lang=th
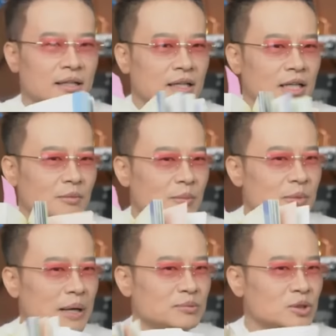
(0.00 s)
แล้วมันมี
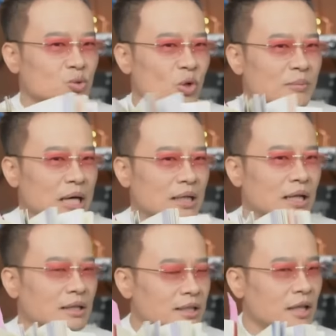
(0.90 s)
ภาพสวยๆมากเลย แล้
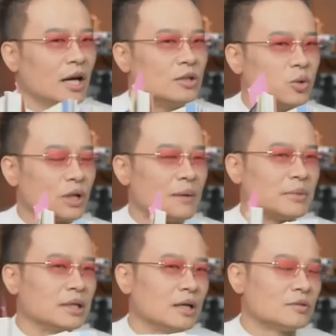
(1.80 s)
วดีทุกเล่ม
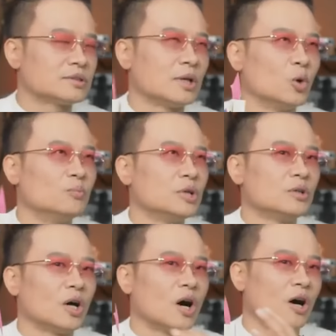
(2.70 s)
คือเขาสรุป
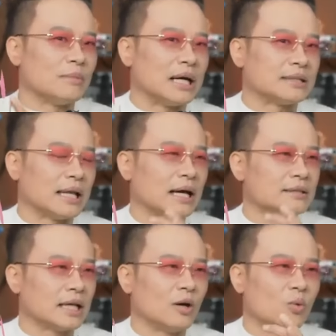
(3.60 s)
ย่อๆมาแต่ละ
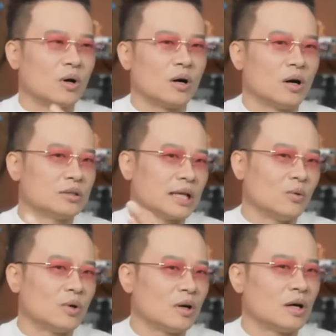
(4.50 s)
แต่ละหัวข้อแต่ละ
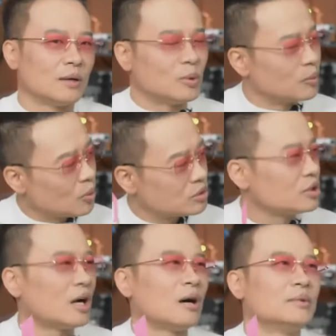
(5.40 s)
หัวข้อ แล้วผมโคตร
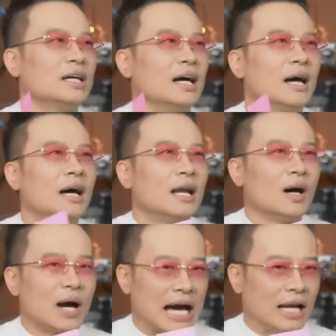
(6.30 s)
ชอบเลยแล้ว
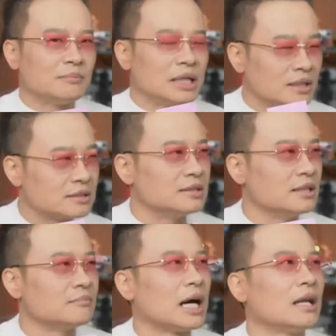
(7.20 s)
อ่านแล้วมันลึกซึ้ง
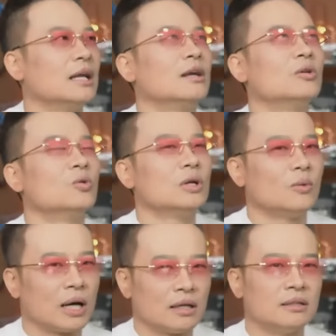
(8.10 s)
มากเลยแล้วรู้เลย
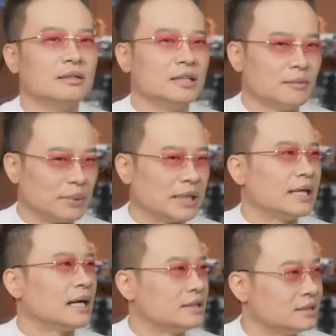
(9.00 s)
ว่าเออนี่ปัญ
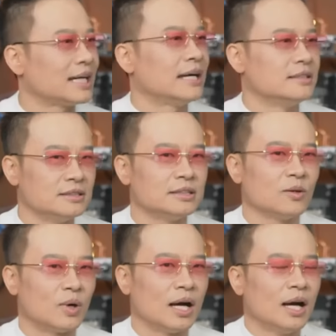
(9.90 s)
ญาที่ใช่จริง
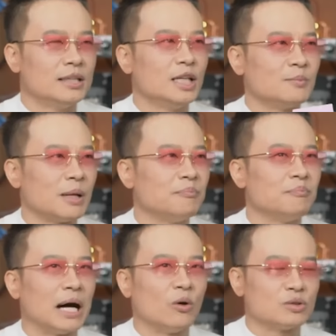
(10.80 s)
ๆ ว่ะที่มัน
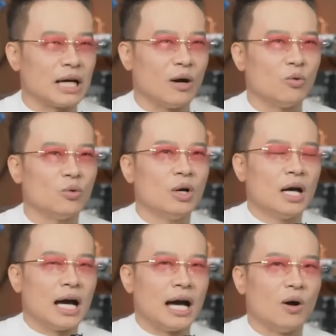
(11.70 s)
เอาเอา
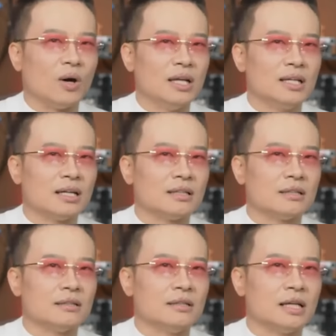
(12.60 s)
เอาไอ้เรื่อง
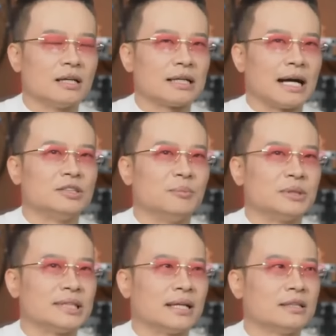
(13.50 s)
เรื่อง
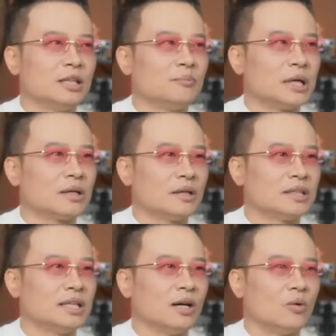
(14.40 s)
90%ที่ไม่ค่อย
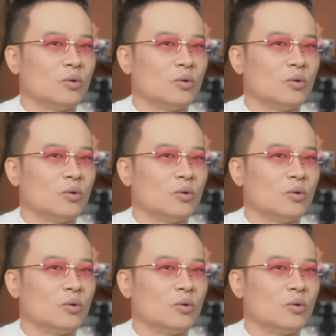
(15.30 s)
เกี่ยว